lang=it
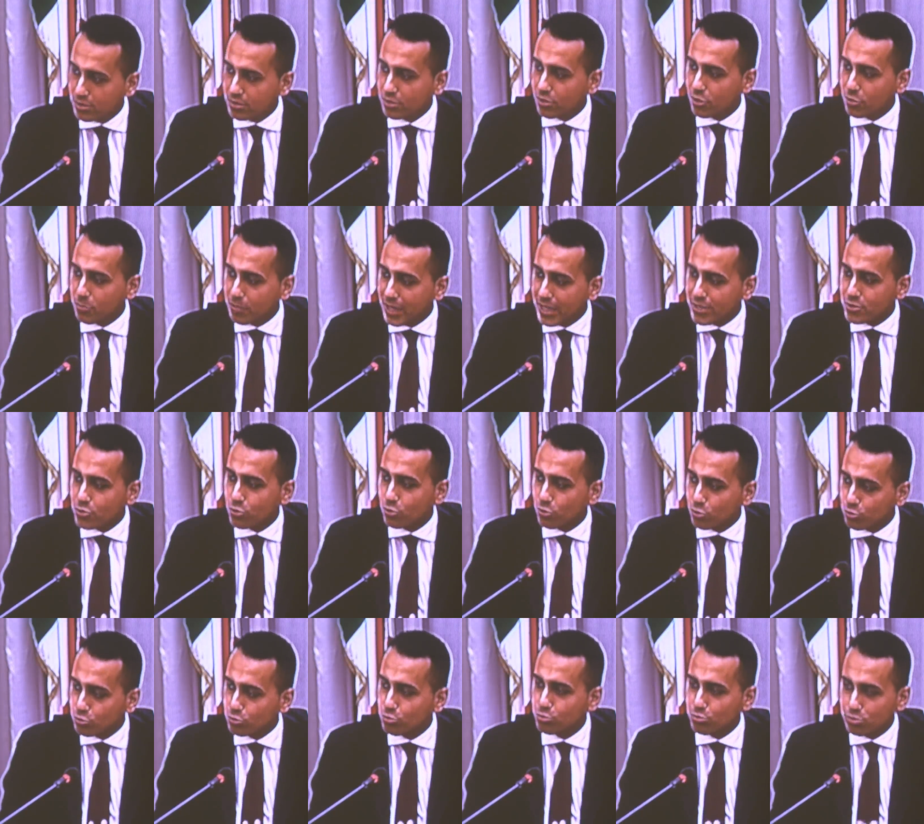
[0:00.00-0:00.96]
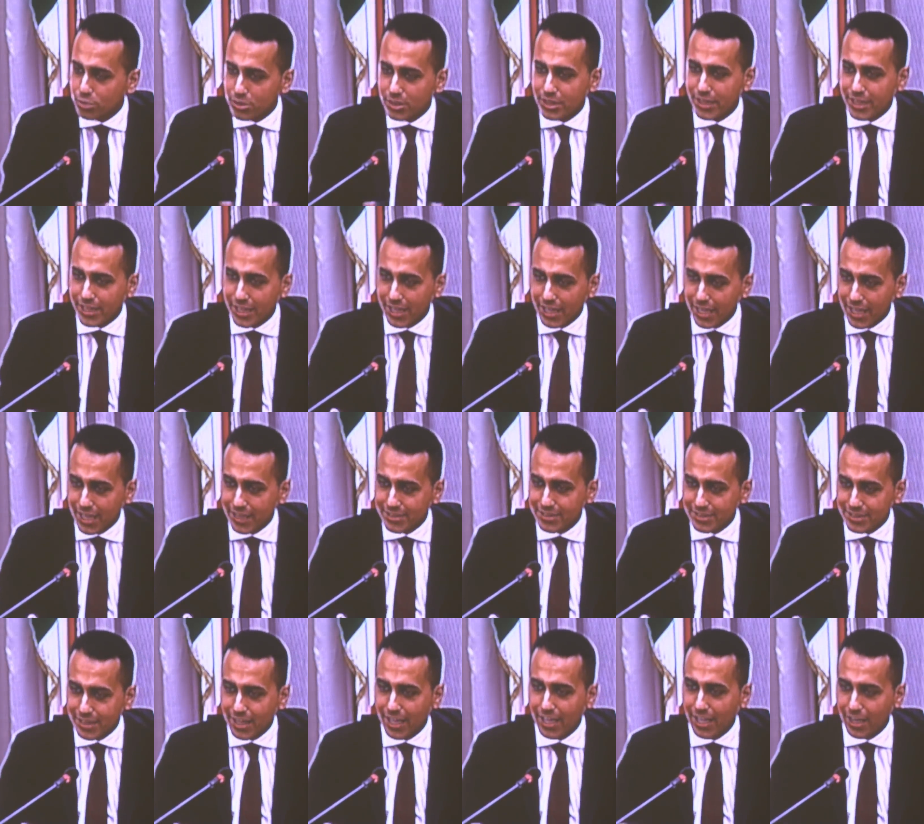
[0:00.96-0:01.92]
ormai sono tutti
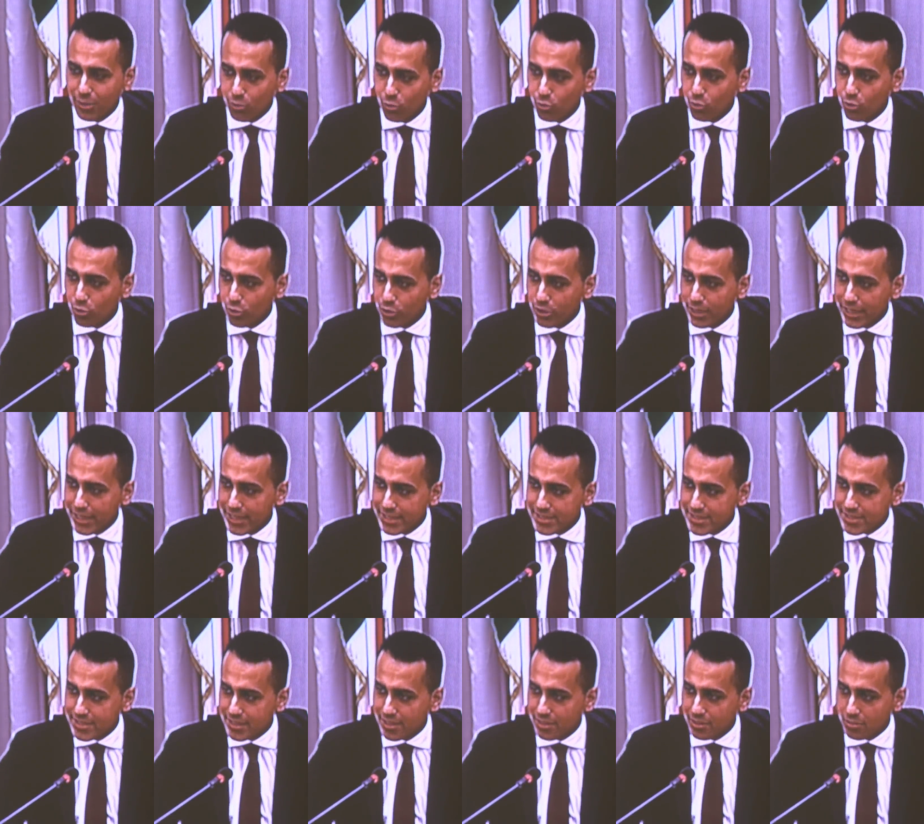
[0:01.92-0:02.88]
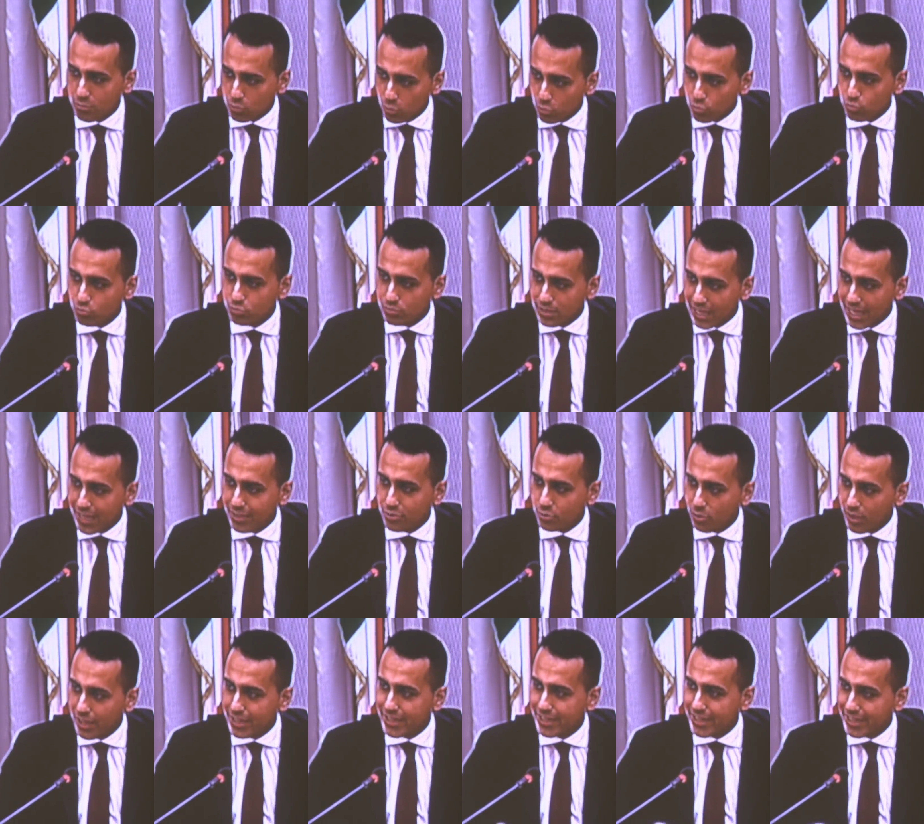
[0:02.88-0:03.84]
regalati alla concorrenza, con un danno
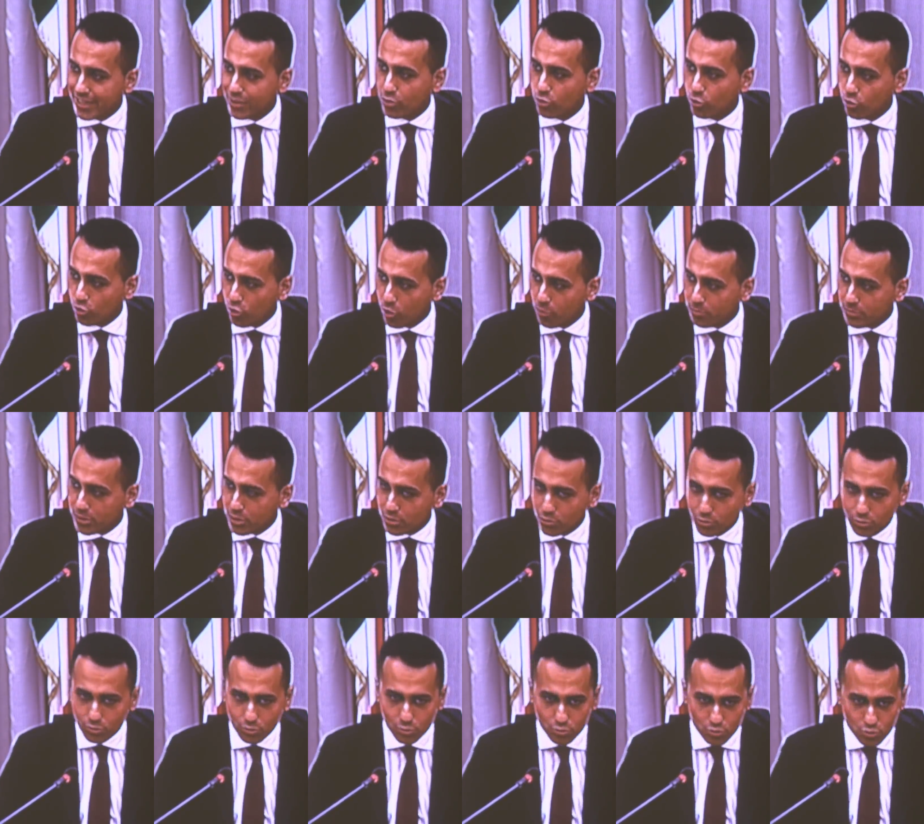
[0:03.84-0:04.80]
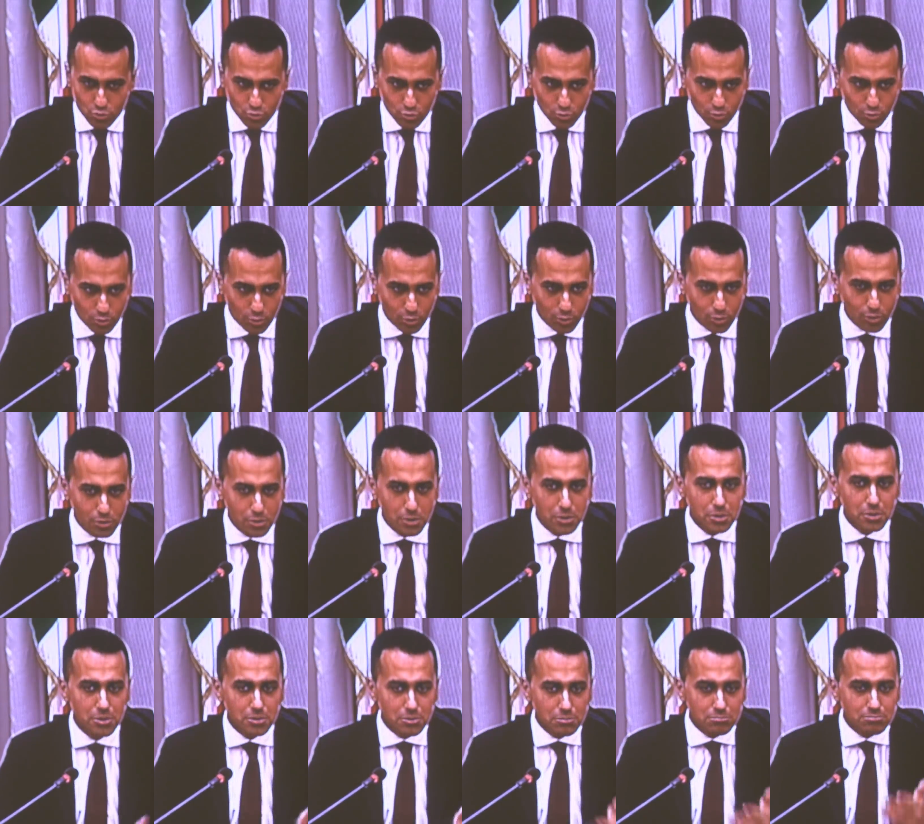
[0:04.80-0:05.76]
anche economico, non solo
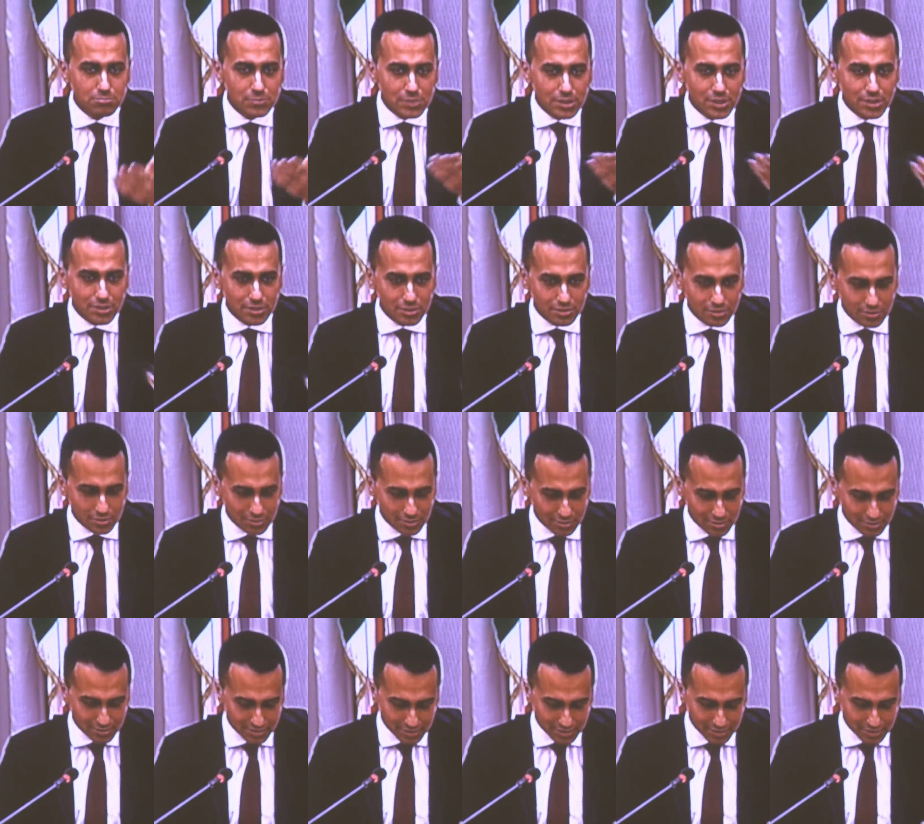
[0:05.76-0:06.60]
di eh,